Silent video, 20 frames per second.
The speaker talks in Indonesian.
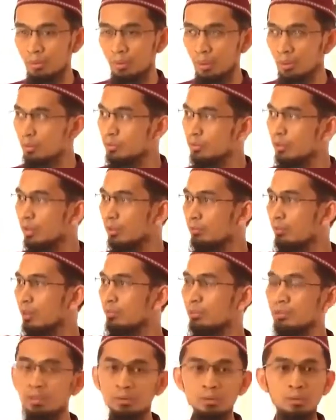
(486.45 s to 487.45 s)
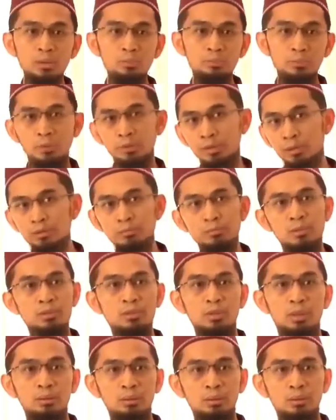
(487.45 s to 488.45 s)
Kalau saya ke Mabes atau ke Polda itu
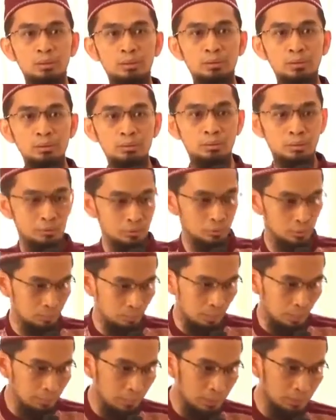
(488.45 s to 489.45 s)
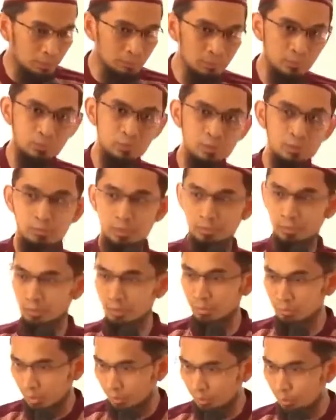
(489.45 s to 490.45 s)
Masya Allah gitu ya, orang sudah merapat ke masjid, banyak
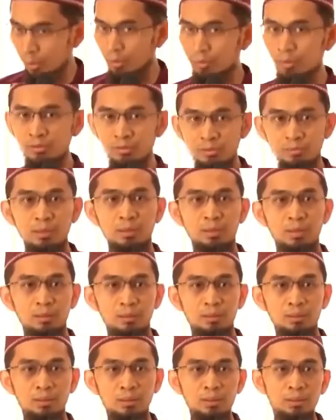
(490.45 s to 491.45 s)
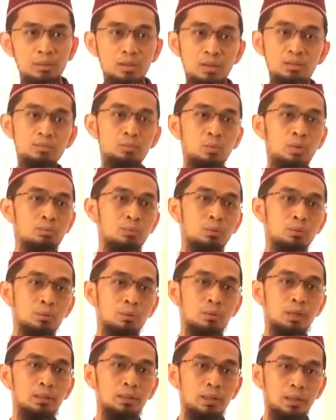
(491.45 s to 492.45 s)
yang berdoa dan sebagainya. Tidak semua
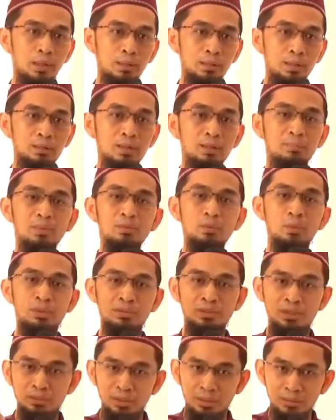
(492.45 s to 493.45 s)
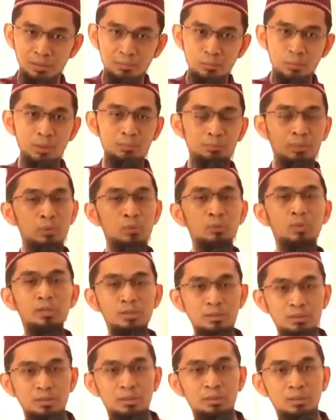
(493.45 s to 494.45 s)
buruk, kadang-kadang yang masuk ke setannya bukan
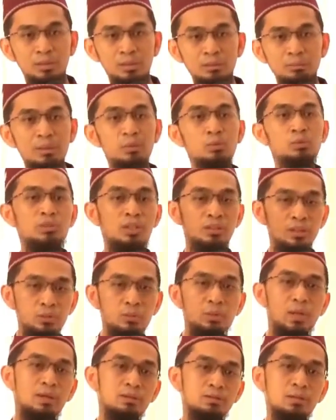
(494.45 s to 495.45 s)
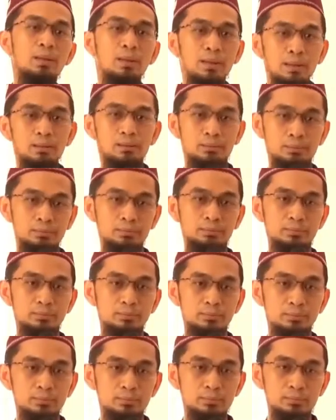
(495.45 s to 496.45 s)
petugasnya, manusianya juga yang salah gitu.
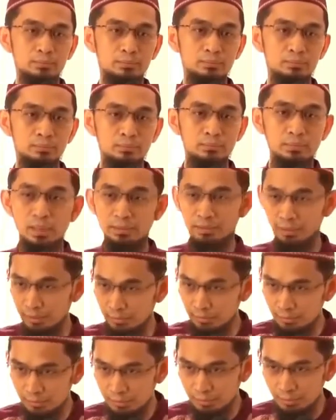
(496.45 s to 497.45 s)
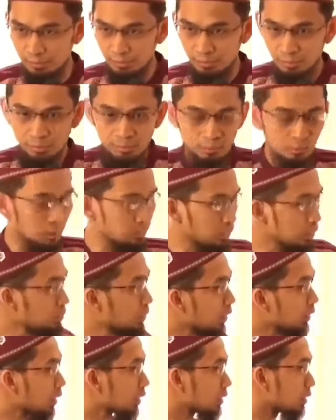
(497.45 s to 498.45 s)
Jelas ya? Baik, ini
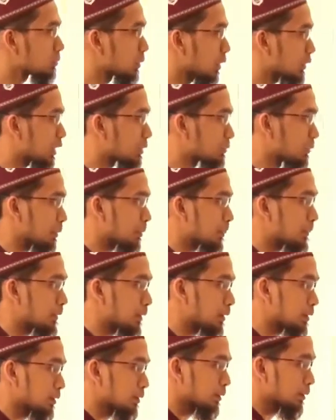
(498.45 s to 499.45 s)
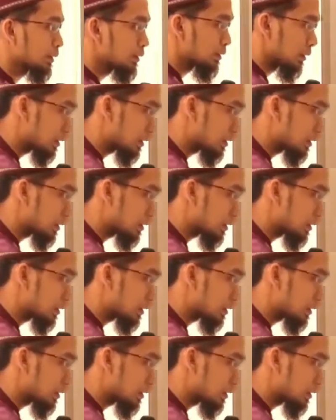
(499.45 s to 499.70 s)
bagian yang pertama. Ya.